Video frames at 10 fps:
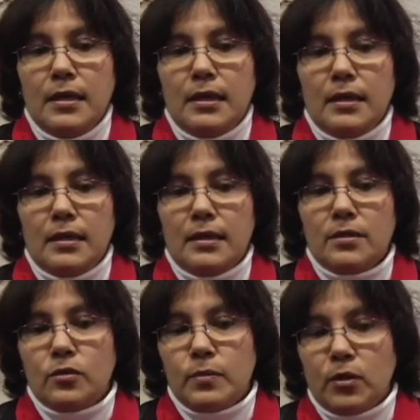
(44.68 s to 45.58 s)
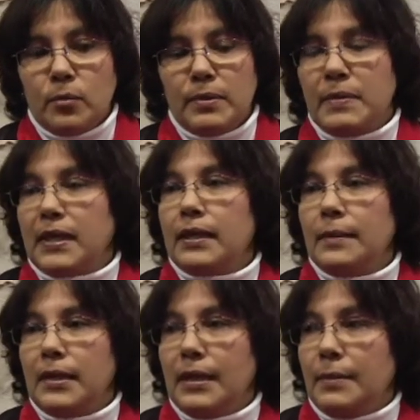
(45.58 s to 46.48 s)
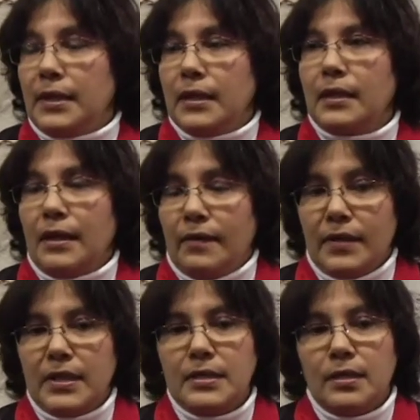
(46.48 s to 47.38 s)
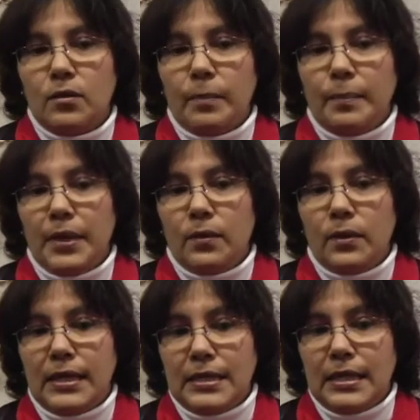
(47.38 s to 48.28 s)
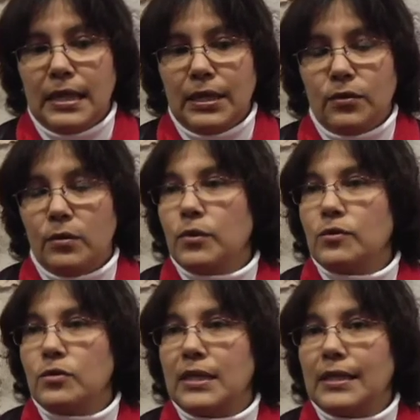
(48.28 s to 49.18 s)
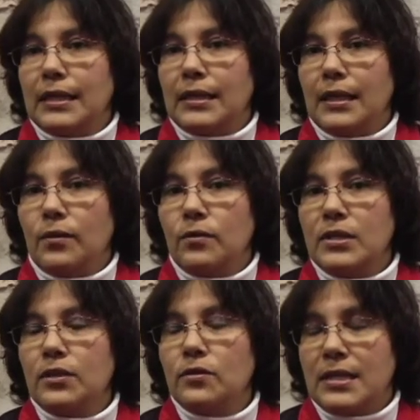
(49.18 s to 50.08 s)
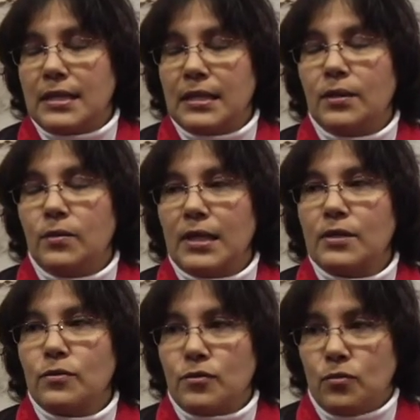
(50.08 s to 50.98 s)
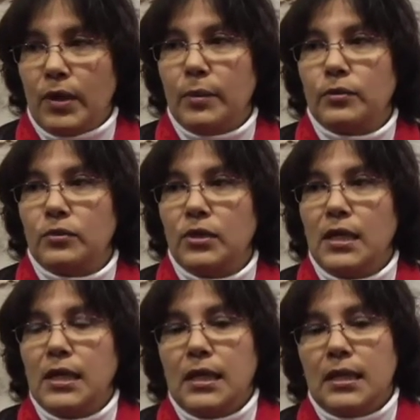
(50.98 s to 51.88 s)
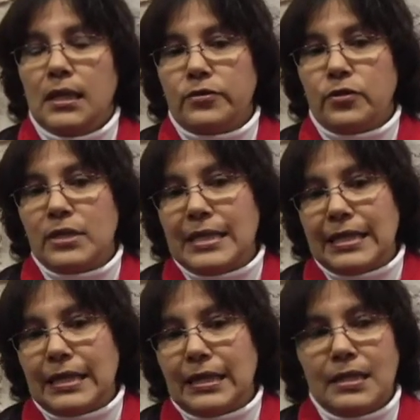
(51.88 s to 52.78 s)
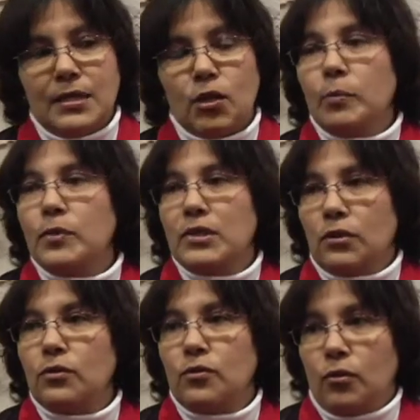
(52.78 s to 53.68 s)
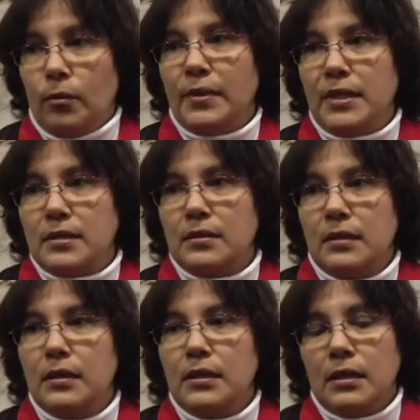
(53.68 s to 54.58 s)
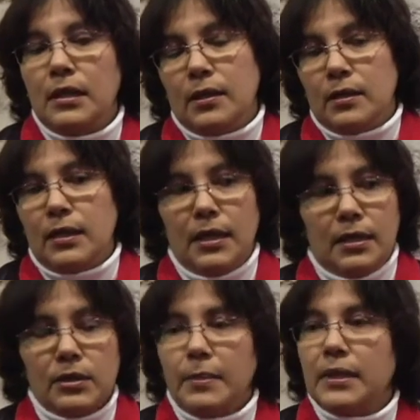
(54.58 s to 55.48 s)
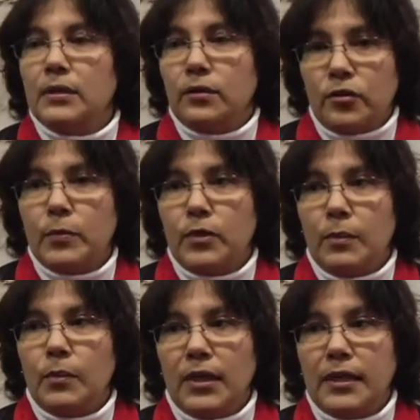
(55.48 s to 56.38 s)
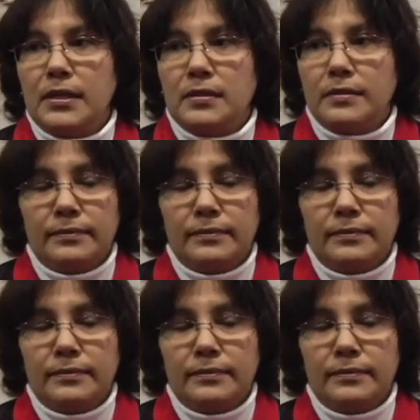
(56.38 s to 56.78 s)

y de estos, bueno, pues prácticamente la mitad ha fallecido, pero en este año hemos detectado 161 casos nuevos. De estos, el 75% son hombres y la otra parte corresponde a mujeres